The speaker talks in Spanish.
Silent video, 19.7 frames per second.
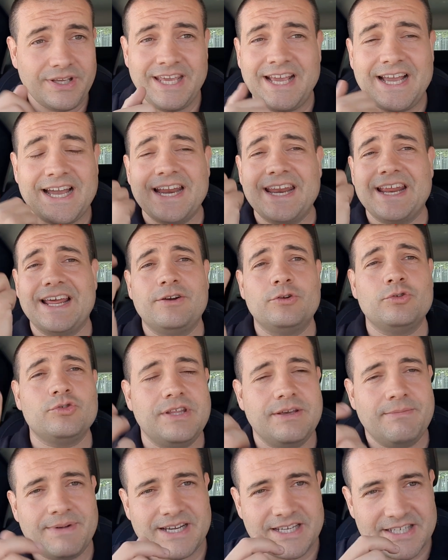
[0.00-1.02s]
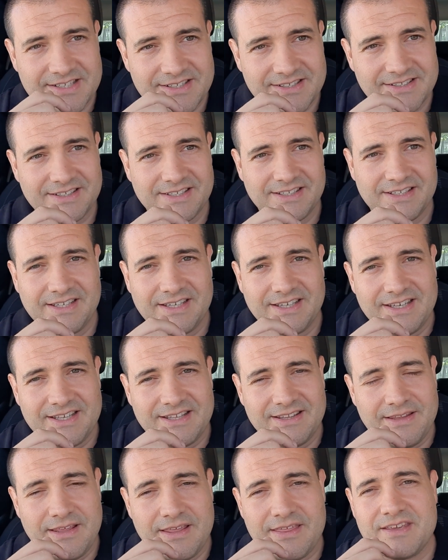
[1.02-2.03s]
Y cara a los demás,
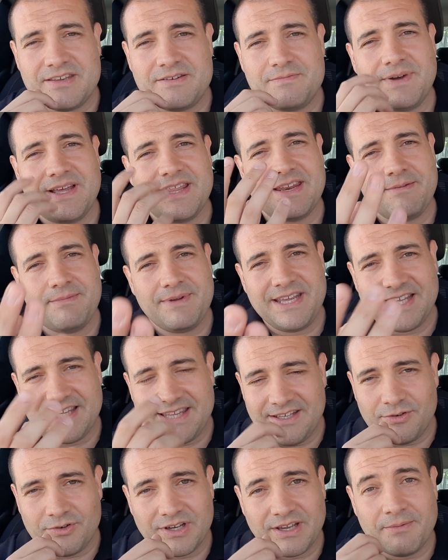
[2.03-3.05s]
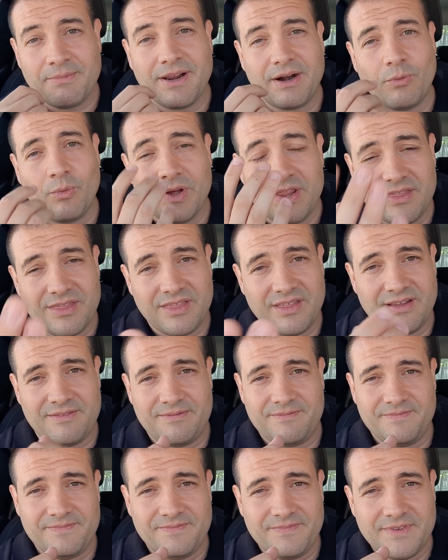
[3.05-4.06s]
dices, madre mía, tío, qué vergüenza.
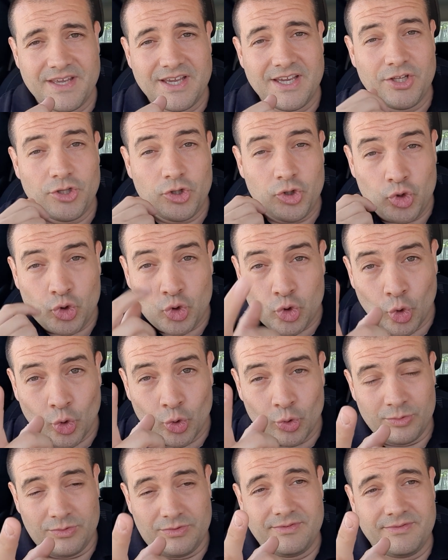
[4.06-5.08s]
Tú,